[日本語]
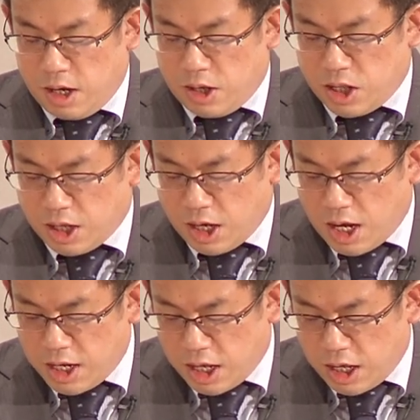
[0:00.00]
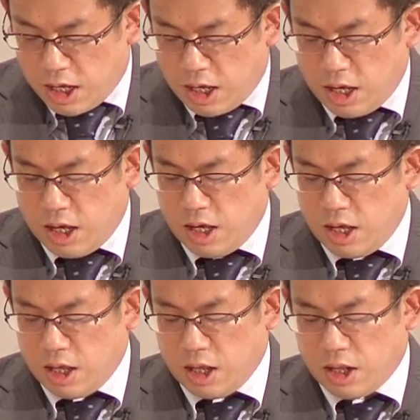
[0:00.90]
しっかり
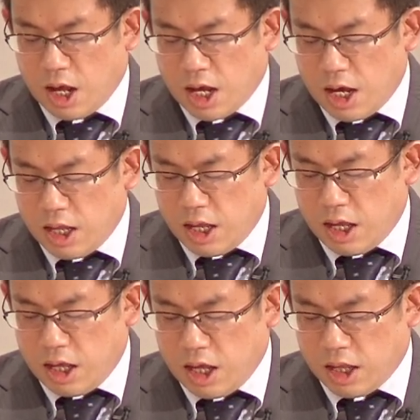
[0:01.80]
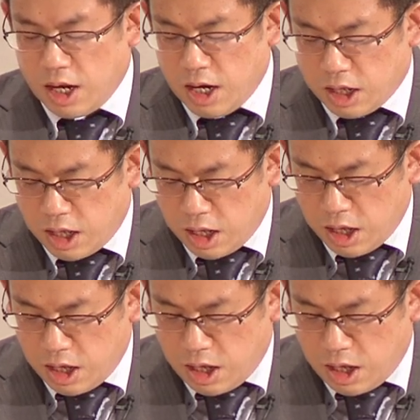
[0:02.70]
社会で働き、